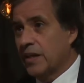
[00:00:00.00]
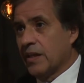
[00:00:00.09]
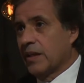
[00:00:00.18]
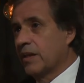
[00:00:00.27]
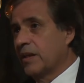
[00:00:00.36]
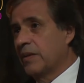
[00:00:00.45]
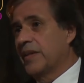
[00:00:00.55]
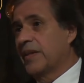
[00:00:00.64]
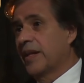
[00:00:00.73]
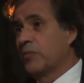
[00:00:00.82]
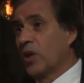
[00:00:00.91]
eh,
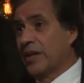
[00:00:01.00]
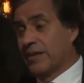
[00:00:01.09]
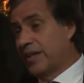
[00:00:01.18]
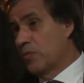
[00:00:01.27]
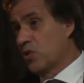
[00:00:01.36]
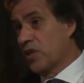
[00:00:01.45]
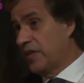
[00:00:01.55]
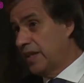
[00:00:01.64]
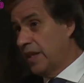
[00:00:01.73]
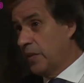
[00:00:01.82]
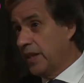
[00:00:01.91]
este, digamos,
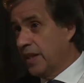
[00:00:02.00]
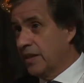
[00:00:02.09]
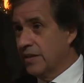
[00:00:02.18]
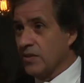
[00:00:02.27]
defiende la vida.